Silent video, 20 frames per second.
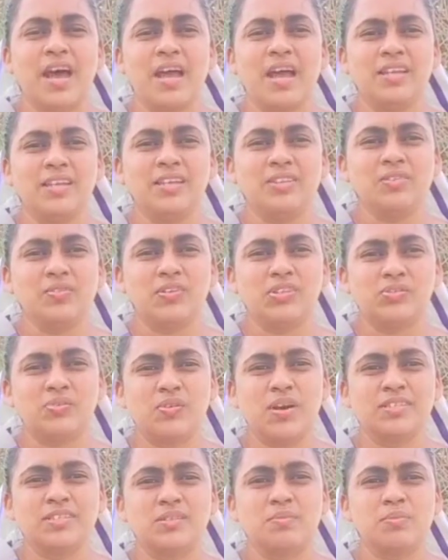ఆయన
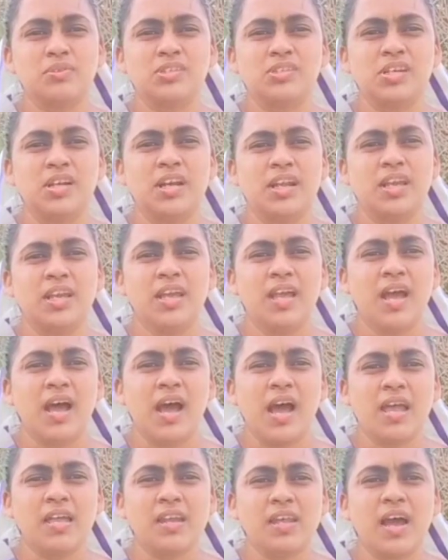విశ్వాసం ఉంచండి
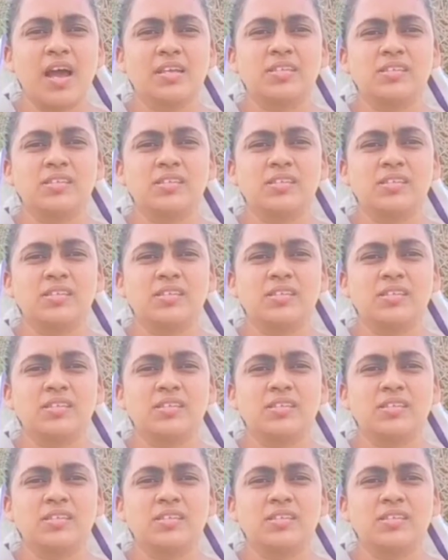ఆయన